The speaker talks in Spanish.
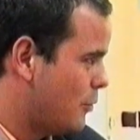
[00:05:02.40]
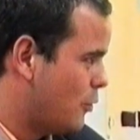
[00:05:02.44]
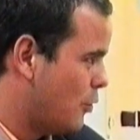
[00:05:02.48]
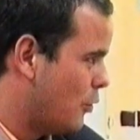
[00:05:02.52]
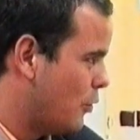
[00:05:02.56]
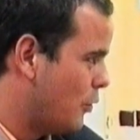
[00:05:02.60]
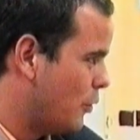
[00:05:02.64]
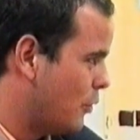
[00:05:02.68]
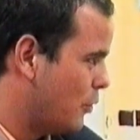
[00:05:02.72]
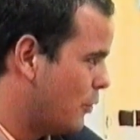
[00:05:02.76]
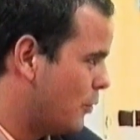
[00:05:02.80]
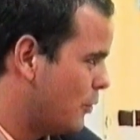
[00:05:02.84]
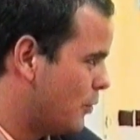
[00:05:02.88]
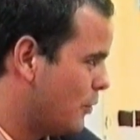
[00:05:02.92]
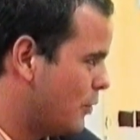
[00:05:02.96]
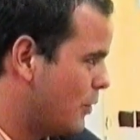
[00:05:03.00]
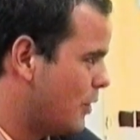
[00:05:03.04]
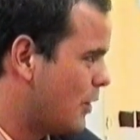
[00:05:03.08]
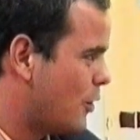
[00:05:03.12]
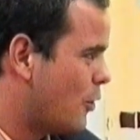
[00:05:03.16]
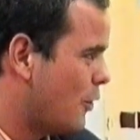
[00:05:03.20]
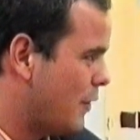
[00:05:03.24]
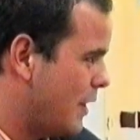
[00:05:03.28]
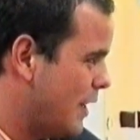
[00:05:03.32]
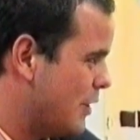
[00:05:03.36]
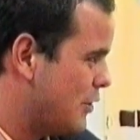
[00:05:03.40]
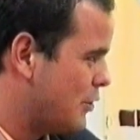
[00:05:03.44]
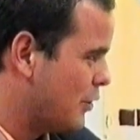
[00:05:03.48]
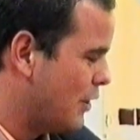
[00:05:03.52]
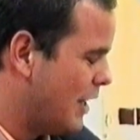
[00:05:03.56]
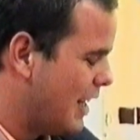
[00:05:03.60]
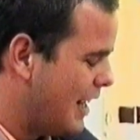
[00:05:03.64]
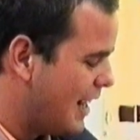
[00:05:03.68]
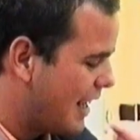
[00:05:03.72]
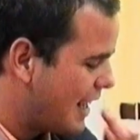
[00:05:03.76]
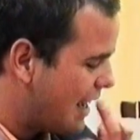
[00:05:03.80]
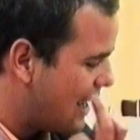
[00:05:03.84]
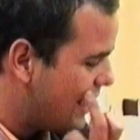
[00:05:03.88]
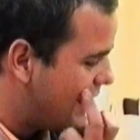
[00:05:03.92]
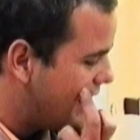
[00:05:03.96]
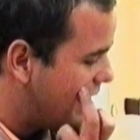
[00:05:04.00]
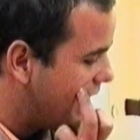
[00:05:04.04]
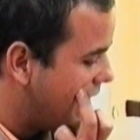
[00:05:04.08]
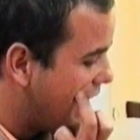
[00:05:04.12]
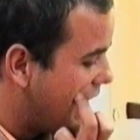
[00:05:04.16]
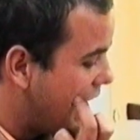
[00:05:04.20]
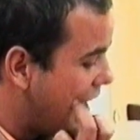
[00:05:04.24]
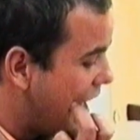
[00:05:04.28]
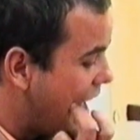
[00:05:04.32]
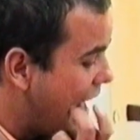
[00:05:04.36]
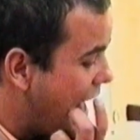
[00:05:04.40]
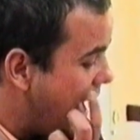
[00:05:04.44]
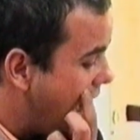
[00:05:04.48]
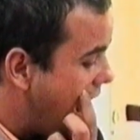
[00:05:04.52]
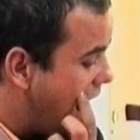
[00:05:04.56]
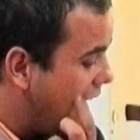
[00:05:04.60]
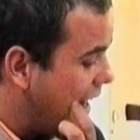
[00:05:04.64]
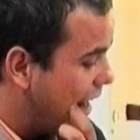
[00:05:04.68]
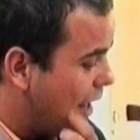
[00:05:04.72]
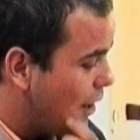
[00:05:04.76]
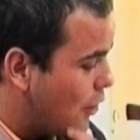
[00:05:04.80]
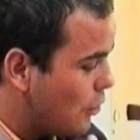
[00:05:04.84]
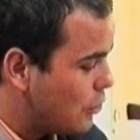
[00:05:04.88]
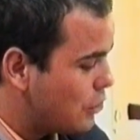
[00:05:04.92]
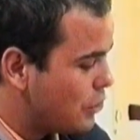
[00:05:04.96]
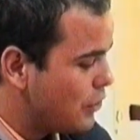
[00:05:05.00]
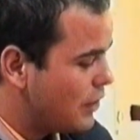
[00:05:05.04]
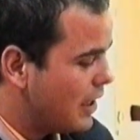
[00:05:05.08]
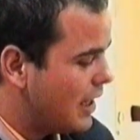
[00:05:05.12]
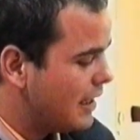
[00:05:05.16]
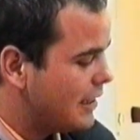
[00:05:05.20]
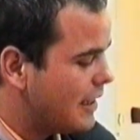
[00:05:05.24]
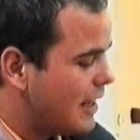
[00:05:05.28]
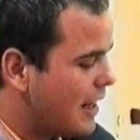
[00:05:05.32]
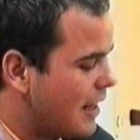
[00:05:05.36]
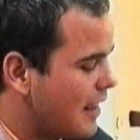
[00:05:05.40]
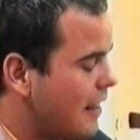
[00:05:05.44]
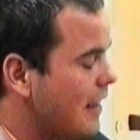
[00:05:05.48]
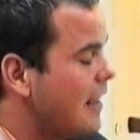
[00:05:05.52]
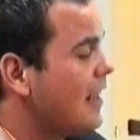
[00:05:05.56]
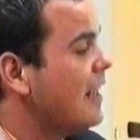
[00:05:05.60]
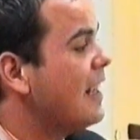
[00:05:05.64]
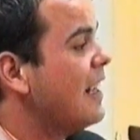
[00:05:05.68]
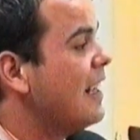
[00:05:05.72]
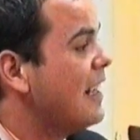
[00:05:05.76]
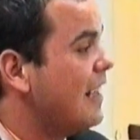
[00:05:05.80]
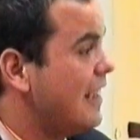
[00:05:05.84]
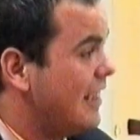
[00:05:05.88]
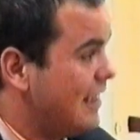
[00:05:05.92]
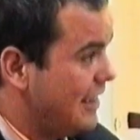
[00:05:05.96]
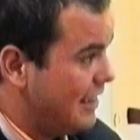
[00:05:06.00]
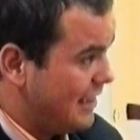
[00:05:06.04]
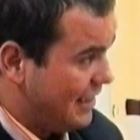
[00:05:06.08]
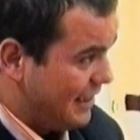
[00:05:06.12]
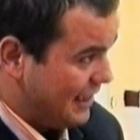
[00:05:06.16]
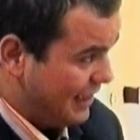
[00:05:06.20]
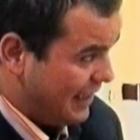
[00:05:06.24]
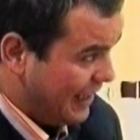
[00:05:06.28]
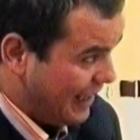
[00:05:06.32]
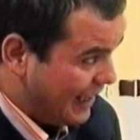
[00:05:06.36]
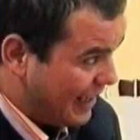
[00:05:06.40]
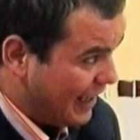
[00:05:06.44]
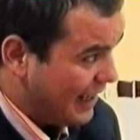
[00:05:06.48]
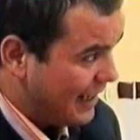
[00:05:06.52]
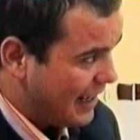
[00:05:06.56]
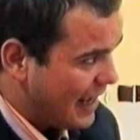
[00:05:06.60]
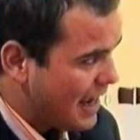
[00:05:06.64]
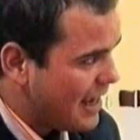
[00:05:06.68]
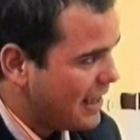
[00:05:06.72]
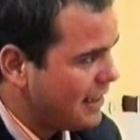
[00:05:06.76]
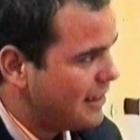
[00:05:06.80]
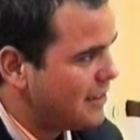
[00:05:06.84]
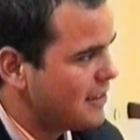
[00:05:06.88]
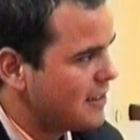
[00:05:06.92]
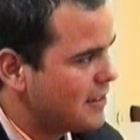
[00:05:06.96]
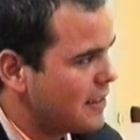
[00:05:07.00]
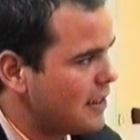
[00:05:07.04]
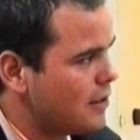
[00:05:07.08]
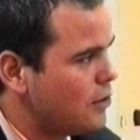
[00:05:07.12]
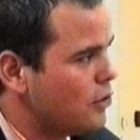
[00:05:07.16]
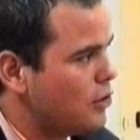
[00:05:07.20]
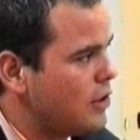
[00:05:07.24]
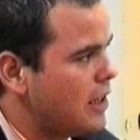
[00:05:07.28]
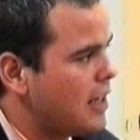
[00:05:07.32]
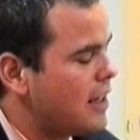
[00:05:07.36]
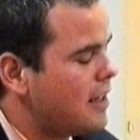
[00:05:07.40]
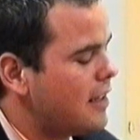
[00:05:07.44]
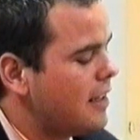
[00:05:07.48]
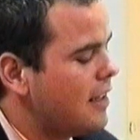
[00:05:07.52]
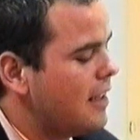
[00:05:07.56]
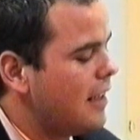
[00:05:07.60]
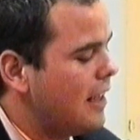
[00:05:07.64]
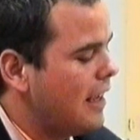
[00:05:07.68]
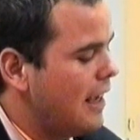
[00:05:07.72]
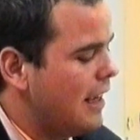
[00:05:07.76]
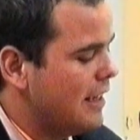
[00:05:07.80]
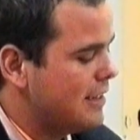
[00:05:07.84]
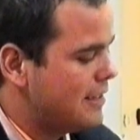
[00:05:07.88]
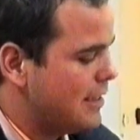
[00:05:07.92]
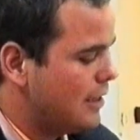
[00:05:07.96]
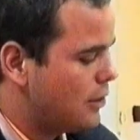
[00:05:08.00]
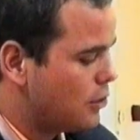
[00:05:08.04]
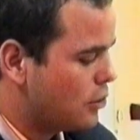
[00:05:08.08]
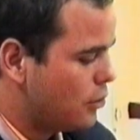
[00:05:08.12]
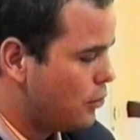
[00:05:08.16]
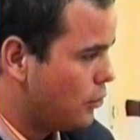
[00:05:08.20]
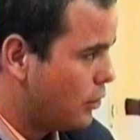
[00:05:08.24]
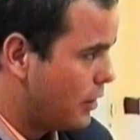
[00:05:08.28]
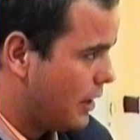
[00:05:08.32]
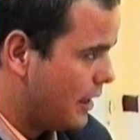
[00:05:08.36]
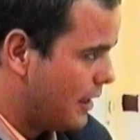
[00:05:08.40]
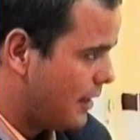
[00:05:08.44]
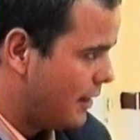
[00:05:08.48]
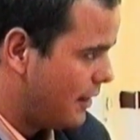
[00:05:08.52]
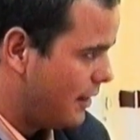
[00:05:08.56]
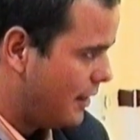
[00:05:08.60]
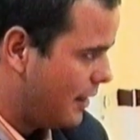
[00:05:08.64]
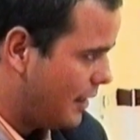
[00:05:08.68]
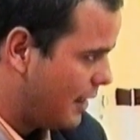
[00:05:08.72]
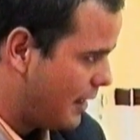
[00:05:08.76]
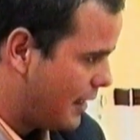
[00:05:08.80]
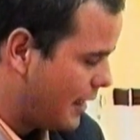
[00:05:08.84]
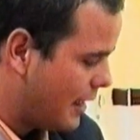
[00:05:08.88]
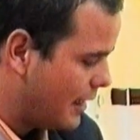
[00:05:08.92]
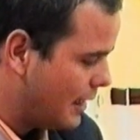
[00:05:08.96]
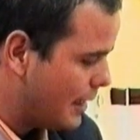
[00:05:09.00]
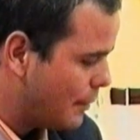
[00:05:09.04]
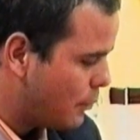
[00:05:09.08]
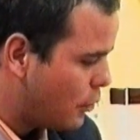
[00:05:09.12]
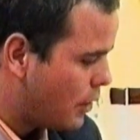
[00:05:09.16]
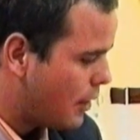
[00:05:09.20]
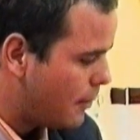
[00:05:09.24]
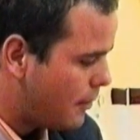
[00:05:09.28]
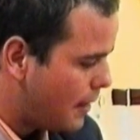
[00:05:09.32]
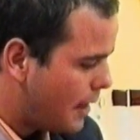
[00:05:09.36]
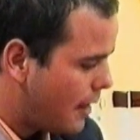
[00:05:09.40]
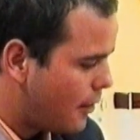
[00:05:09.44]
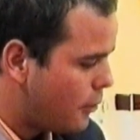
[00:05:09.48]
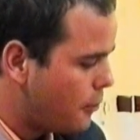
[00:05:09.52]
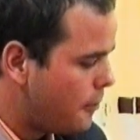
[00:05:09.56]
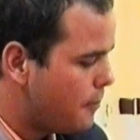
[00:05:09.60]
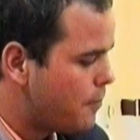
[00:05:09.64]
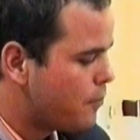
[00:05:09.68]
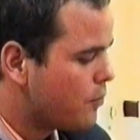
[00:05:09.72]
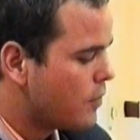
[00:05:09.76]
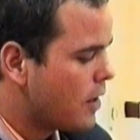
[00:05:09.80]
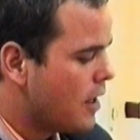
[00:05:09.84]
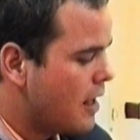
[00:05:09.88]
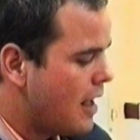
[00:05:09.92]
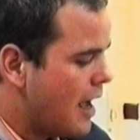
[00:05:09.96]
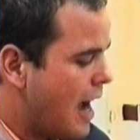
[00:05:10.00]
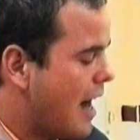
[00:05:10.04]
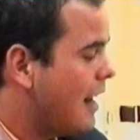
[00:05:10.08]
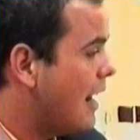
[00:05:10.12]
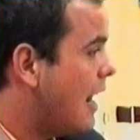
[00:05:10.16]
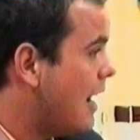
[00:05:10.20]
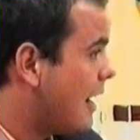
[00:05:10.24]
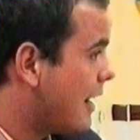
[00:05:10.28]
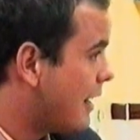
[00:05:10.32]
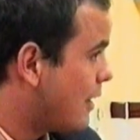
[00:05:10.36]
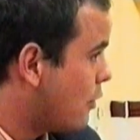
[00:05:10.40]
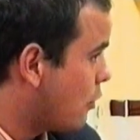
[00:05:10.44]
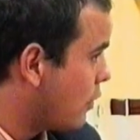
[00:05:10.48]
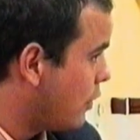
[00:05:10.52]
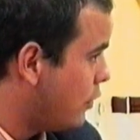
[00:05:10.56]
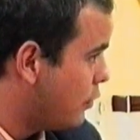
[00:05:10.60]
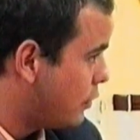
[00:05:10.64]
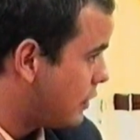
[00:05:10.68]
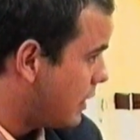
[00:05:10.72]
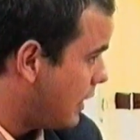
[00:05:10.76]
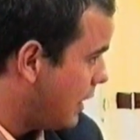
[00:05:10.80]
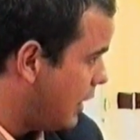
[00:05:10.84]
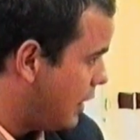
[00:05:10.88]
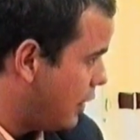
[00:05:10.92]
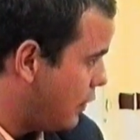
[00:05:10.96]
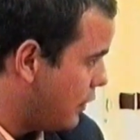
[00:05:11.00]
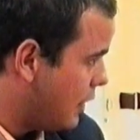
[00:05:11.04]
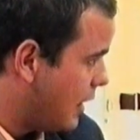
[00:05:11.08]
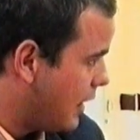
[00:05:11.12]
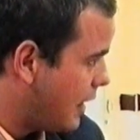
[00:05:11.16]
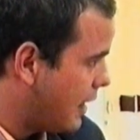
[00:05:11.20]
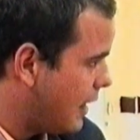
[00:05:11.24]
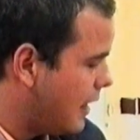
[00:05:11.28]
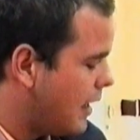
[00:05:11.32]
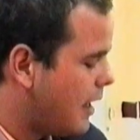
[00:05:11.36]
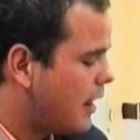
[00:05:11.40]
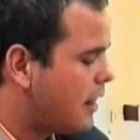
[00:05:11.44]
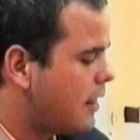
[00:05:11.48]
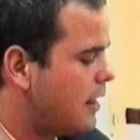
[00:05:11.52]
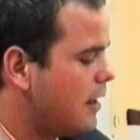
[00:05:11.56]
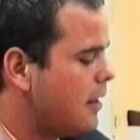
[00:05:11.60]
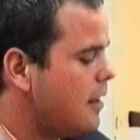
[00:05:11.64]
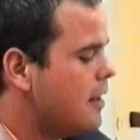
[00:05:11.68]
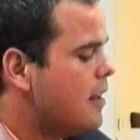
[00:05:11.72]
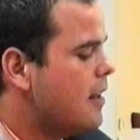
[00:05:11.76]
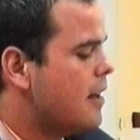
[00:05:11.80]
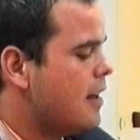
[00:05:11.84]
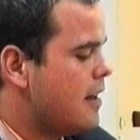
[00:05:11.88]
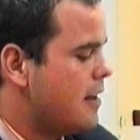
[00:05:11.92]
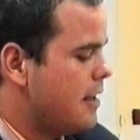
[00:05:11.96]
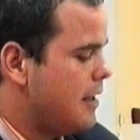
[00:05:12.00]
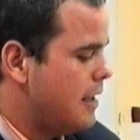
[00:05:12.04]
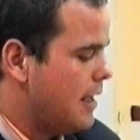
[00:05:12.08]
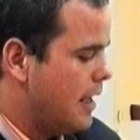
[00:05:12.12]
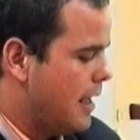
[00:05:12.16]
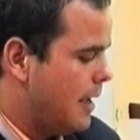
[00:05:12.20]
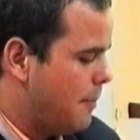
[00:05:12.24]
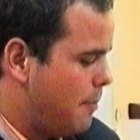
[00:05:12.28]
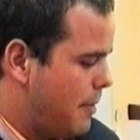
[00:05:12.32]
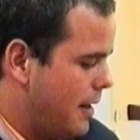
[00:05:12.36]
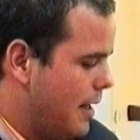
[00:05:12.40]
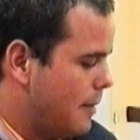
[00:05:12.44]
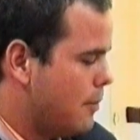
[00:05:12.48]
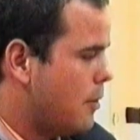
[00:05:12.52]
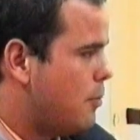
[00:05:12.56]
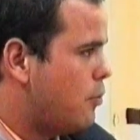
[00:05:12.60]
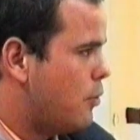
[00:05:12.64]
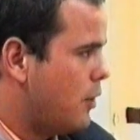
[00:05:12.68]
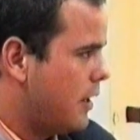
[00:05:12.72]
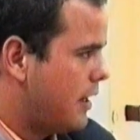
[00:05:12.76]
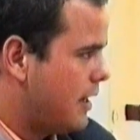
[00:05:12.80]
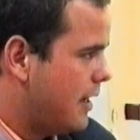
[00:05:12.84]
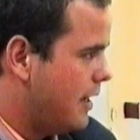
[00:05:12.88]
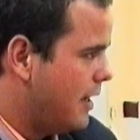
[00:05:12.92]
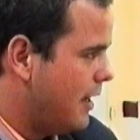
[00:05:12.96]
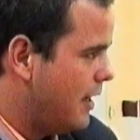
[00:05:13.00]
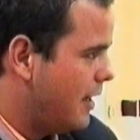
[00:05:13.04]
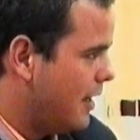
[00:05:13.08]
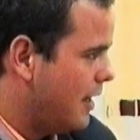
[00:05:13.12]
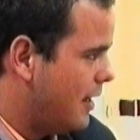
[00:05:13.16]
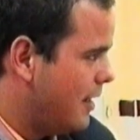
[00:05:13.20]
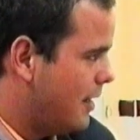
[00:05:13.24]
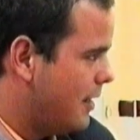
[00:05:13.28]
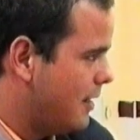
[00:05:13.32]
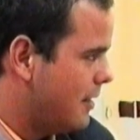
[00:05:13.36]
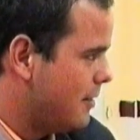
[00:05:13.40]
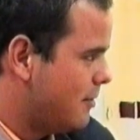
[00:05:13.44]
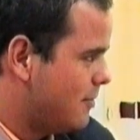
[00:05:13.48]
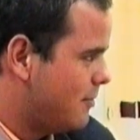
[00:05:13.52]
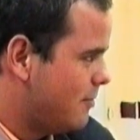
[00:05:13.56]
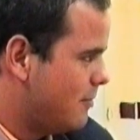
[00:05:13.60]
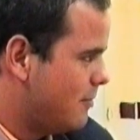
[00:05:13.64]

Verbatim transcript: con, el sol en la calle, a las 8 de la tarde y que irá estrenando ya ese trono que, del que antes hemos hablado, a dar el recorrido tradicional que él hace y esperamos pues que